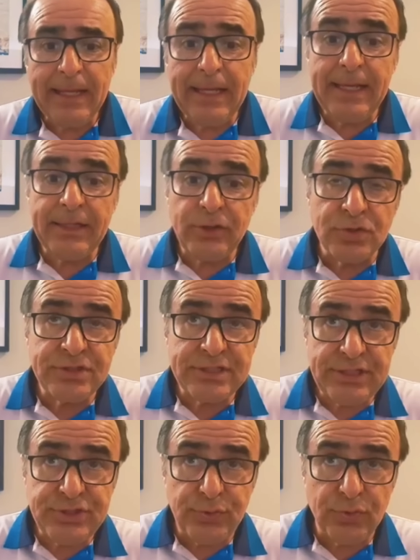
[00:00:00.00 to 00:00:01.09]
Y entonces
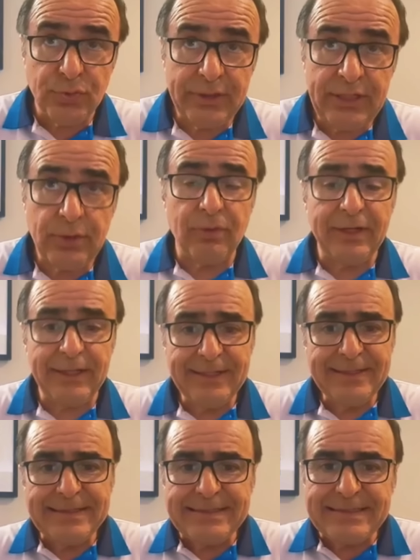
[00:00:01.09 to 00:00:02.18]
dice uno, híjole,
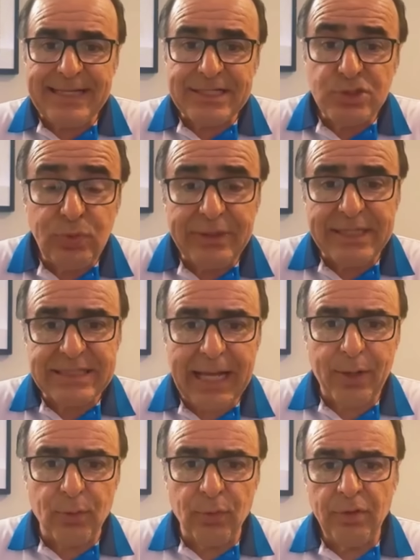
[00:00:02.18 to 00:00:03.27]
si es un
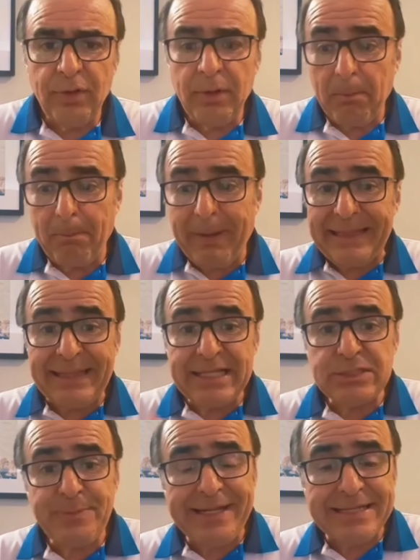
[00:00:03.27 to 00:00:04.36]
desgarro,
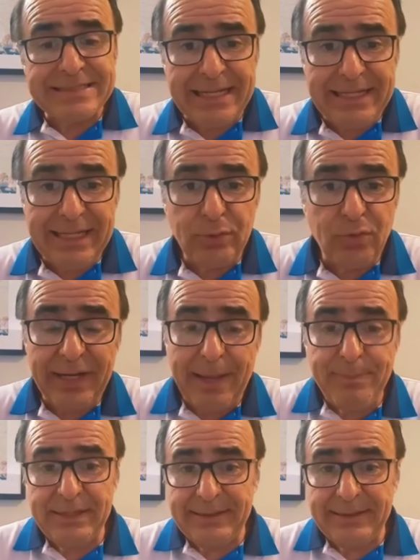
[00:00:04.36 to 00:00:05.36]
Valdés viene saliendo de la...